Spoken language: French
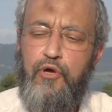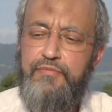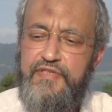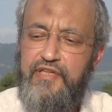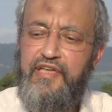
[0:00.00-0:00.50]

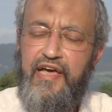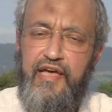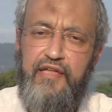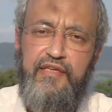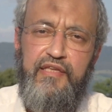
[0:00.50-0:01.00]
comme cette
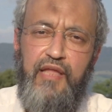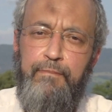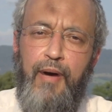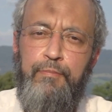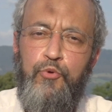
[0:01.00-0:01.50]
graine qui n'a
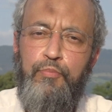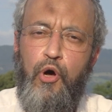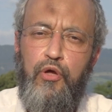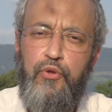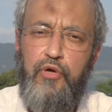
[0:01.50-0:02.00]
pas pu
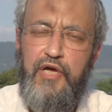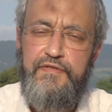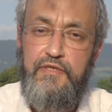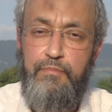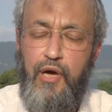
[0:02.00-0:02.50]
prendre racine.